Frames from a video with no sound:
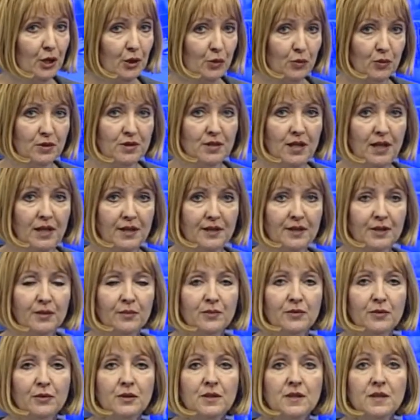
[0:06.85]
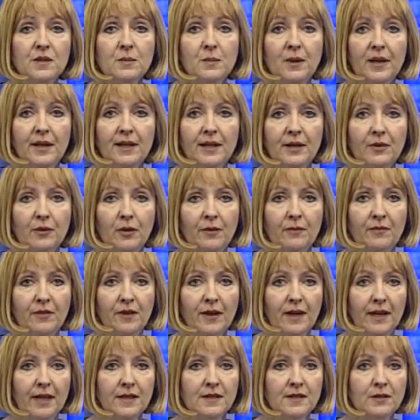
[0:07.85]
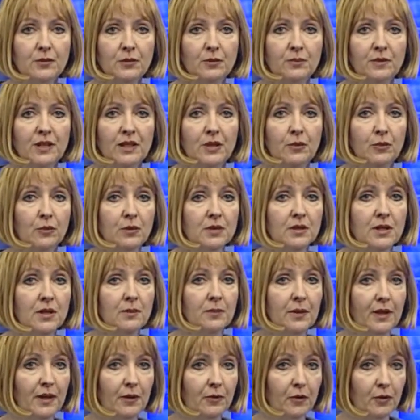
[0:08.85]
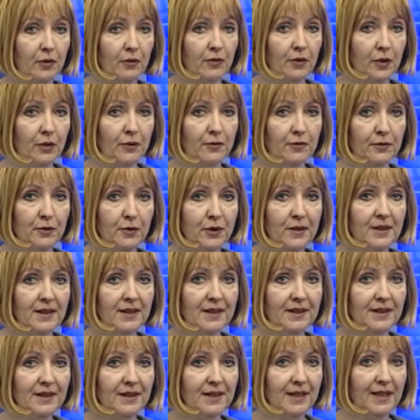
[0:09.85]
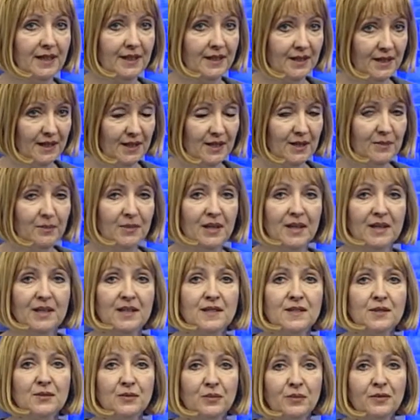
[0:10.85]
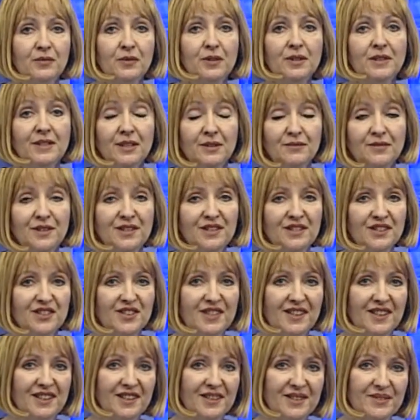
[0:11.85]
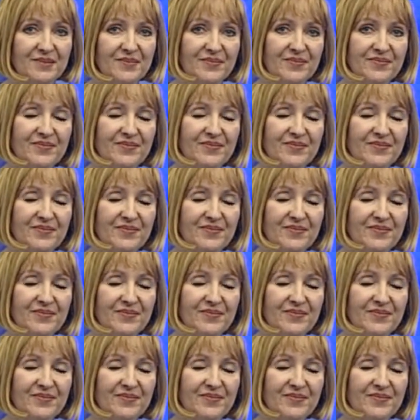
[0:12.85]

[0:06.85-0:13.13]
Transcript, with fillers: Unter anderem wird es bei der Konferenz um die Unterbringung von Flüchtlingen gehen. Mehr dazu von David Dischinger.